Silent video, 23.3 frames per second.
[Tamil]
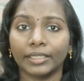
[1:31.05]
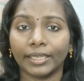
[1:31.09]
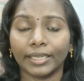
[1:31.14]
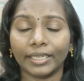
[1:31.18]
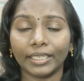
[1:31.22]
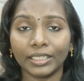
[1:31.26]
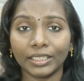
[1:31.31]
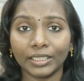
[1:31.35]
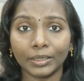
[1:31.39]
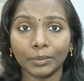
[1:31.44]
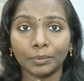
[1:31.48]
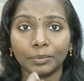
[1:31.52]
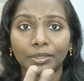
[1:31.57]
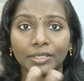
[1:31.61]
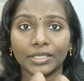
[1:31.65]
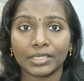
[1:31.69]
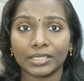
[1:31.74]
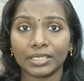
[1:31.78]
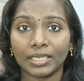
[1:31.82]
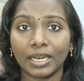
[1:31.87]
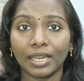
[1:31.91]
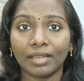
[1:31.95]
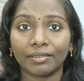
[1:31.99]
எனக்கு
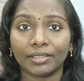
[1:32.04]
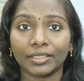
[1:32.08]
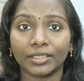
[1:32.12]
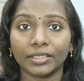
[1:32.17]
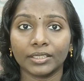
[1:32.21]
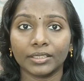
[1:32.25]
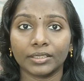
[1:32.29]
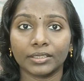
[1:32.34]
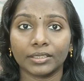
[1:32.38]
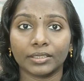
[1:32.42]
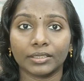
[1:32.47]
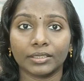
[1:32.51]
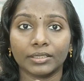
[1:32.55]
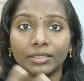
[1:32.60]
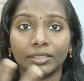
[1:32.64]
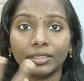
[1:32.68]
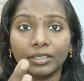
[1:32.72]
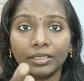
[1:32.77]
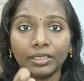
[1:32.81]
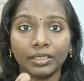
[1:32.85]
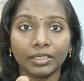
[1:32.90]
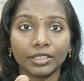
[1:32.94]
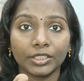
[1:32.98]
பர்சனலாக வந்து
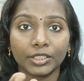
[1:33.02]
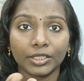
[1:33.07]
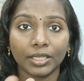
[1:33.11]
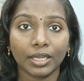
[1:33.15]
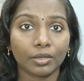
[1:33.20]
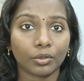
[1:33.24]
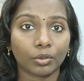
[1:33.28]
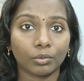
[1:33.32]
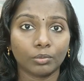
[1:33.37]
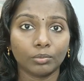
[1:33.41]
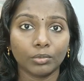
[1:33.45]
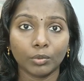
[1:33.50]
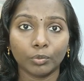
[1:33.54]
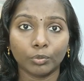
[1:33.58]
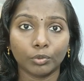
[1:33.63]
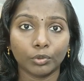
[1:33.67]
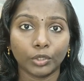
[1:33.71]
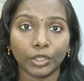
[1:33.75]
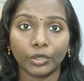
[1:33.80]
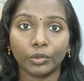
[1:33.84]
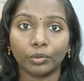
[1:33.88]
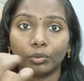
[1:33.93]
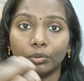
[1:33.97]
த்ரில்லர்ஸ்லாம் ரொம்ப
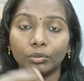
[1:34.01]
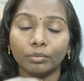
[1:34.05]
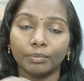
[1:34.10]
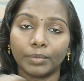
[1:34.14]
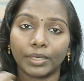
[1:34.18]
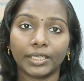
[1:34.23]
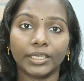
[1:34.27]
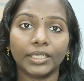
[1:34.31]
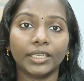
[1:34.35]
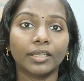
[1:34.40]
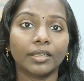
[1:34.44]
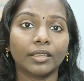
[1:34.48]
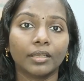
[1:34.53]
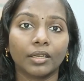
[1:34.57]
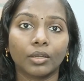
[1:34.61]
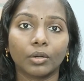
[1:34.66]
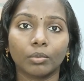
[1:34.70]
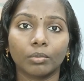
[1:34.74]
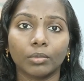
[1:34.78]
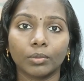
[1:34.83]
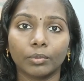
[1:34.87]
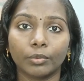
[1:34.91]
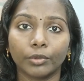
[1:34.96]
பிடிக்கும்
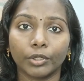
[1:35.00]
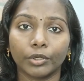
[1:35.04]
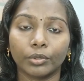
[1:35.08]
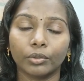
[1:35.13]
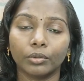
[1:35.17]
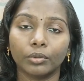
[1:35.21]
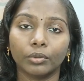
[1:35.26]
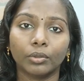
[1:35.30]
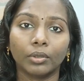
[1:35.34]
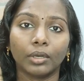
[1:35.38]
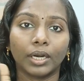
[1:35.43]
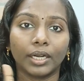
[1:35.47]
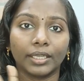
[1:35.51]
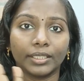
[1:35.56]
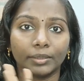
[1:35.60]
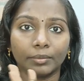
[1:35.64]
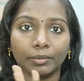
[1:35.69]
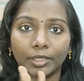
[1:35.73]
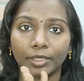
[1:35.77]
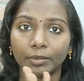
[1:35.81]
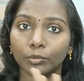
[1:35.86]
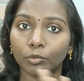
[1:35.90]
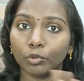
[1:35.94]
படிக்கிறதுக்கு ரொம்ப பிடிக்கும் அது
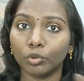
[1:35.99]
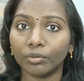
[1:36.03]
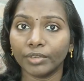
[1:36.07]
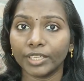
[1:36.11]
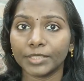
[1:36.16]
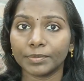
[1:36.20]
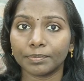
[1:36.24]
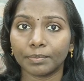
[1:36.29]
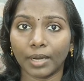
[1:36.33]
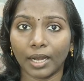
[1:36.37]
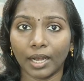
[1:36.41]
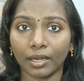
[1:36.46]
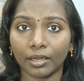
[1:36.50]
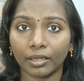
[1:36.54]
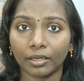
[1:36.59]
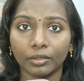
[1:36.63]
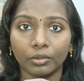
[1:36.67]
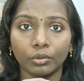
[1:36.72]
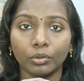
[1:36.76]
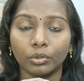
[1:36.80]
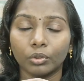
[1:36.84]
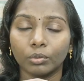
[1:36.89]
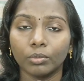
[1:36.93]
மாதிரி மூவிஸ்
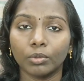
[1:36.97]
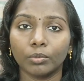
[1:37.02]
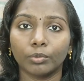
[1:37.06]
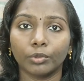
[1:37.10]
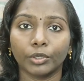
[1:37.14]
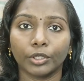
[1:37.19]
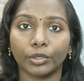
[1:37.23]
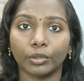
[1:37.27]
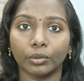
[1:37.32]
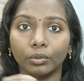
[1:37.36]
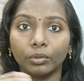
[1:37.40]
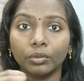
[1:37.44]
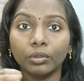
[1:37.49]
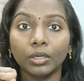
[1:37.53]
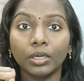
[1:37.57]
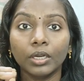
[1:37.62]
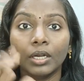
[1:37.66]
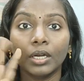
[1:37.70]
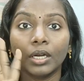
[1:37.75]
பார்க்குறதுக்கும் ரொம்ப பிடிக்கும்